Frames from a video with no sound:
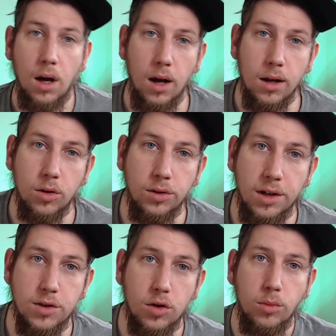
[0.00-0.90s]
Hallo und
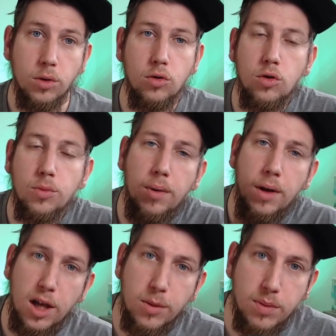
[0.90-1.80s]
herzlich willkommen YouTube,
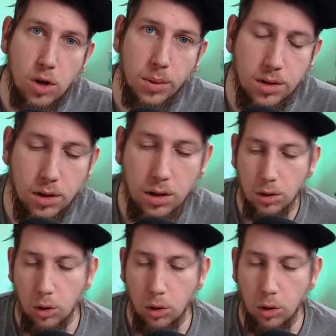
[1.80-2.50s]
ich bin Saubertin